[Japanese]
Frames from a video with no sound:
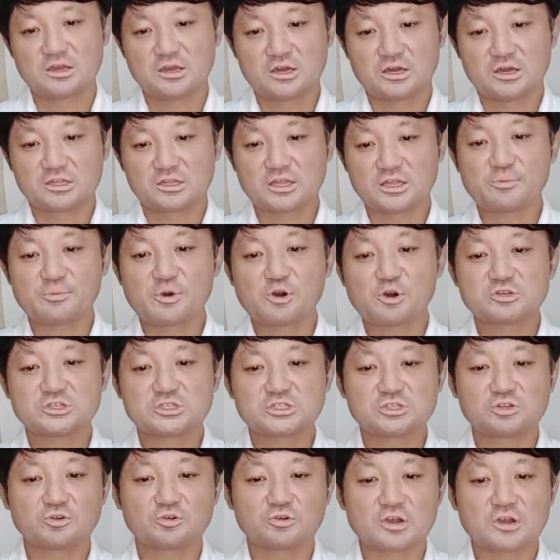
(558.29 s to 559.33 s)
ダバオ
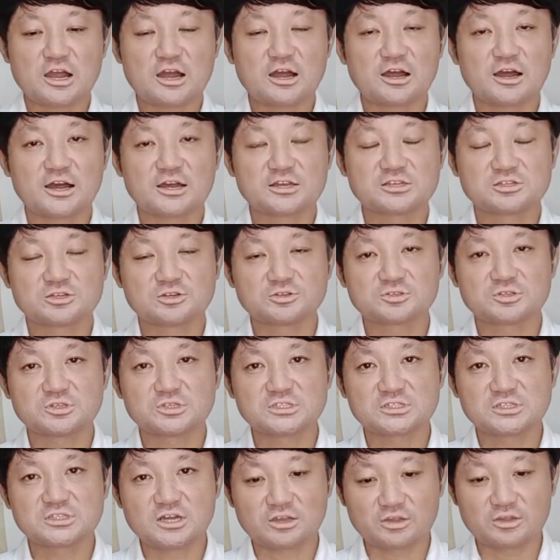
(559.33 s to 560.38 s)
市長が発出
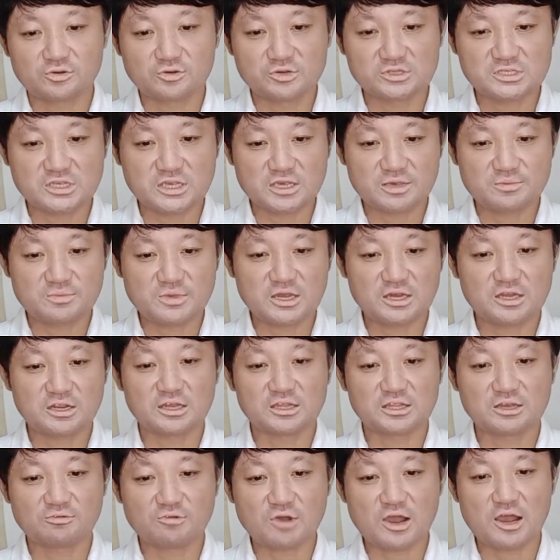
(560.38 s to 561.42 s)
した行政命
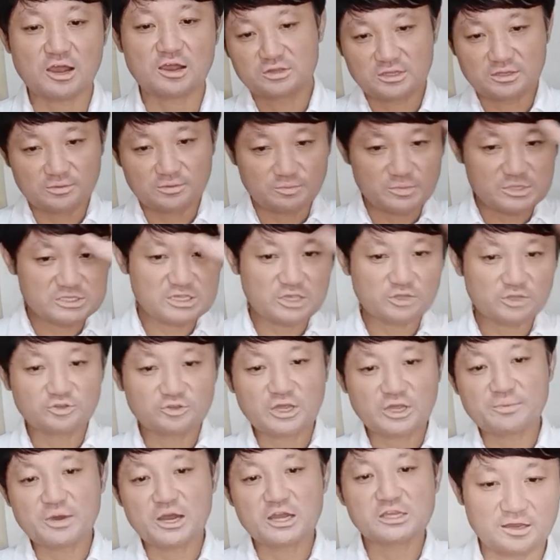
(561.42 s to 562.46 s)
令では、店の
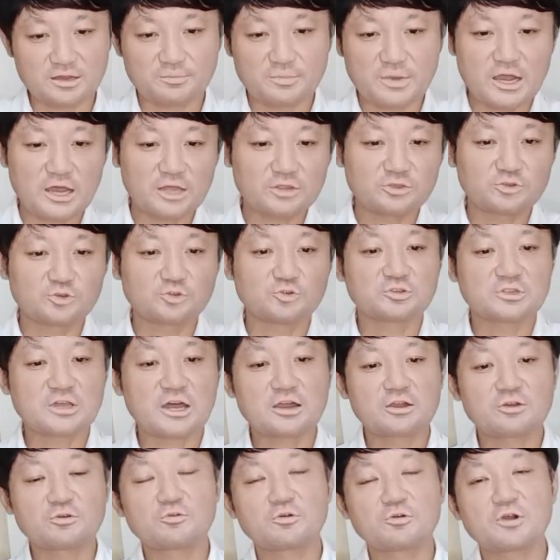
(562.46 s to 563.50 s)
名前にバーという
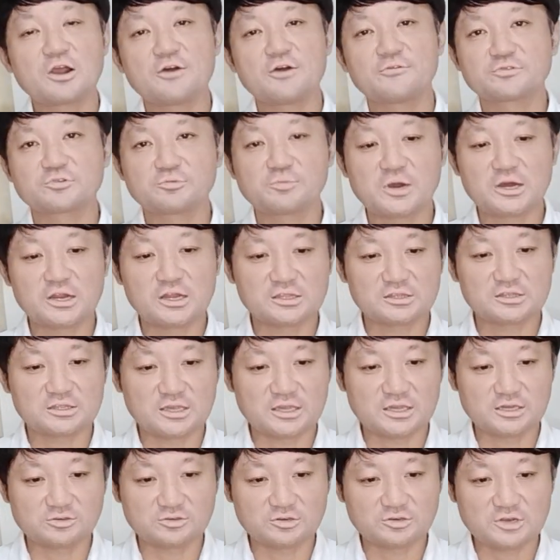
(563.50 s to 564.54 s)
単語が含まれ
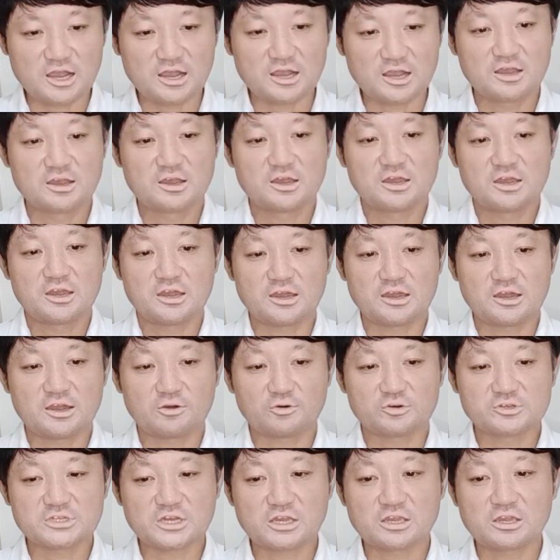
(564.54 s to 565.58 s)
ているが、えー、
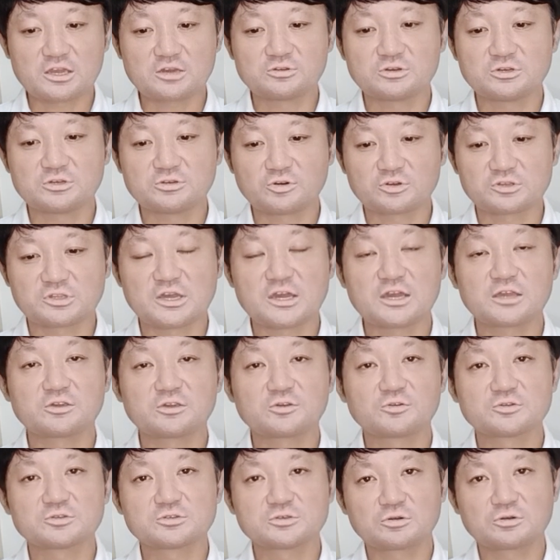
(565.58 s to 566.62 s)
お酒類を提
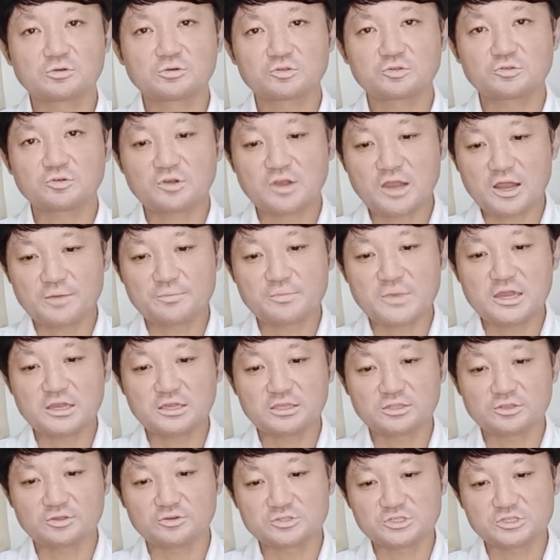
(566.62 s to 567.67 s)
供することが
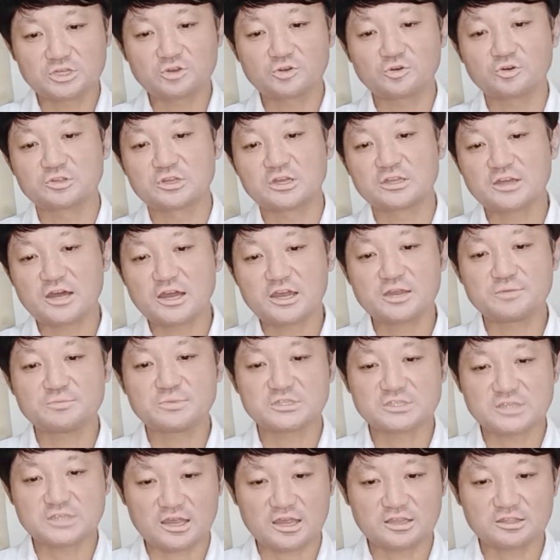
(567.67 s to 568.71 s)
メインの事業でない
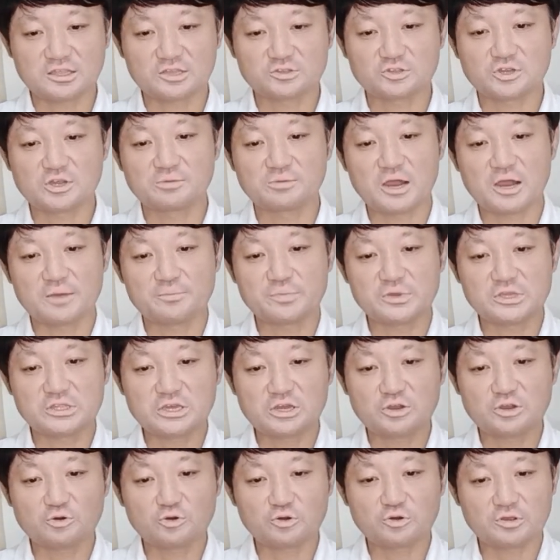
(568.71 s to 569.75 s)
店、例えば
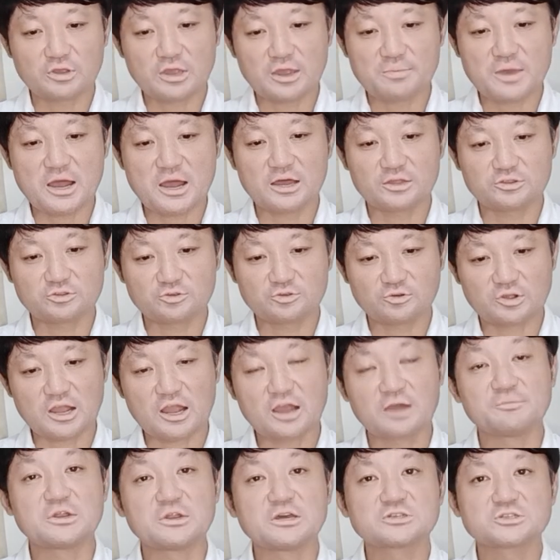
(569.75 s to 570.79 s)
ビデオ受けバーと
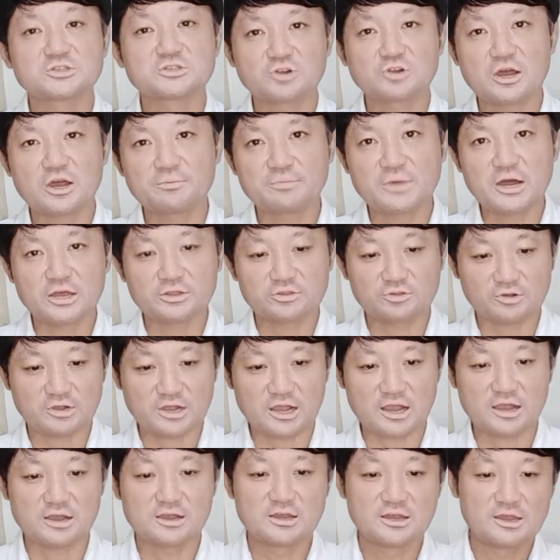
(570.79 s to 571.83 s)
か、レストランバーと
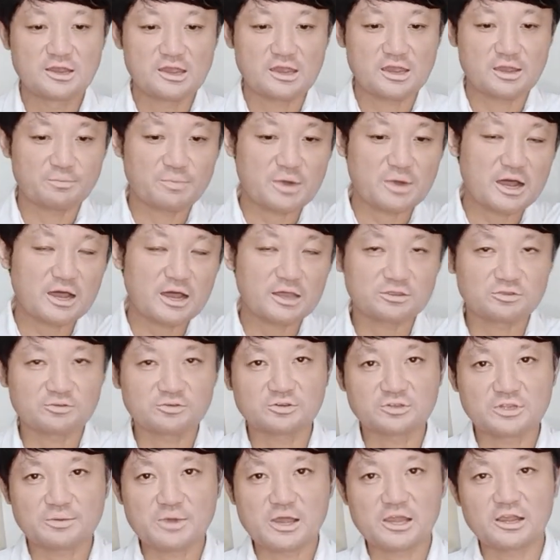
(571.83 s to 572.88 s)
か、えー、バーという
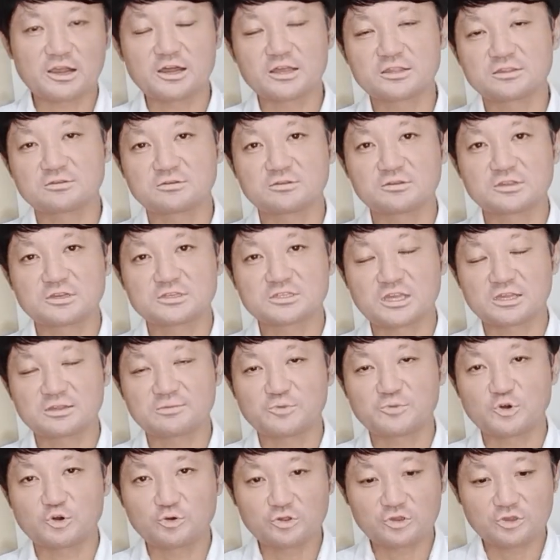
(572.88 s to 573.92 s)
名前が入ってるんですけど
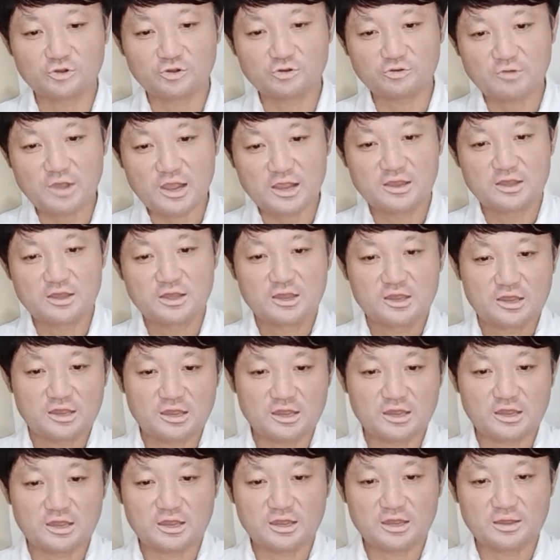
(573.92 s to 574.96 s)
も、本業は
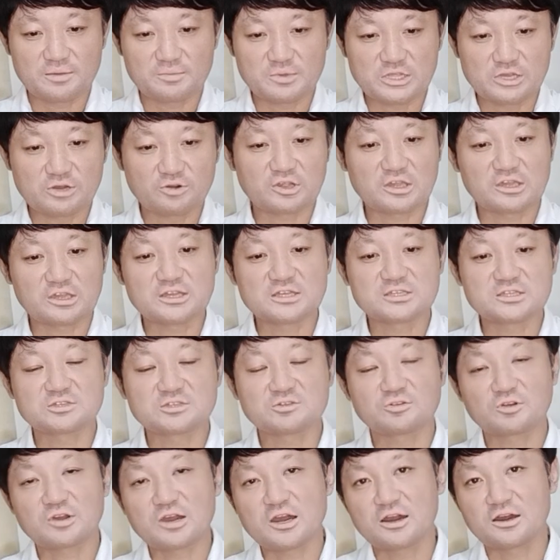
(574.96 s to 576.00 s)
えー、ビデオ系です
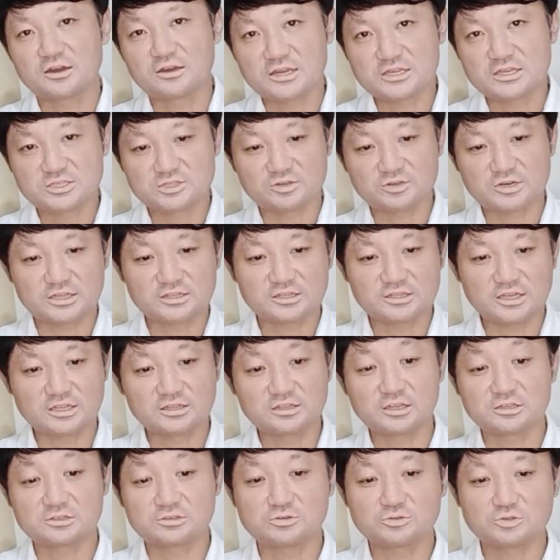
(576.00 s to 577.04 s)
とか、レストランなん
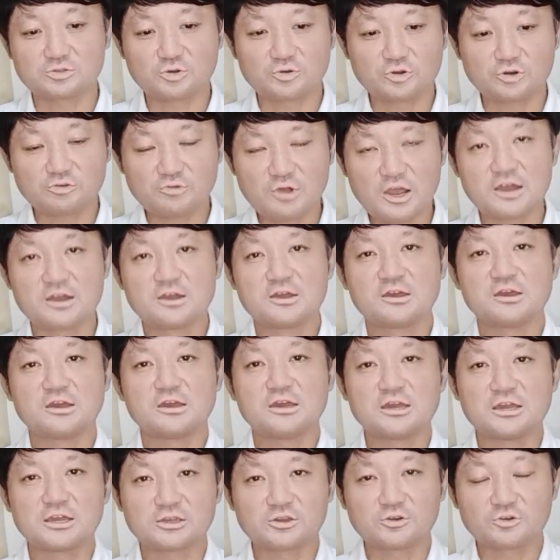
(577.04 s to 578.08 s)
だというところは、
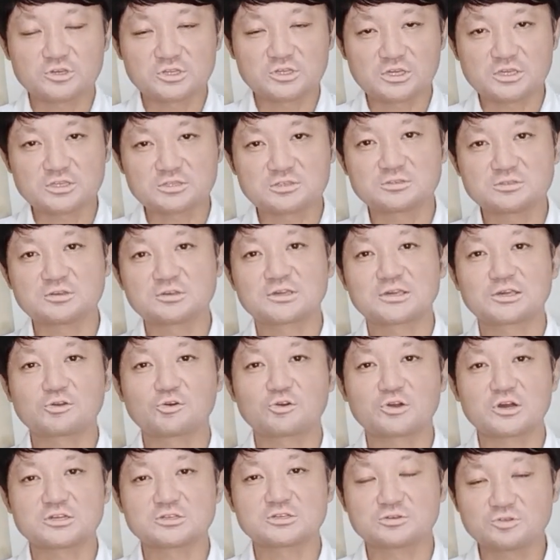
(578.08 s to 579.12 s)
営業を引き続き
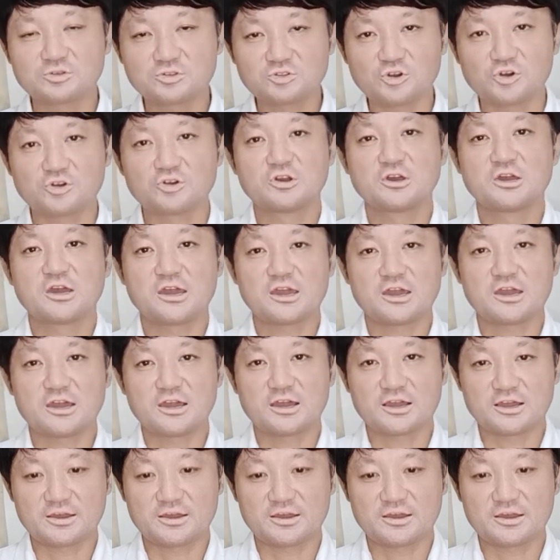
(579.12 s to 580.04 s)
許可すると、えー、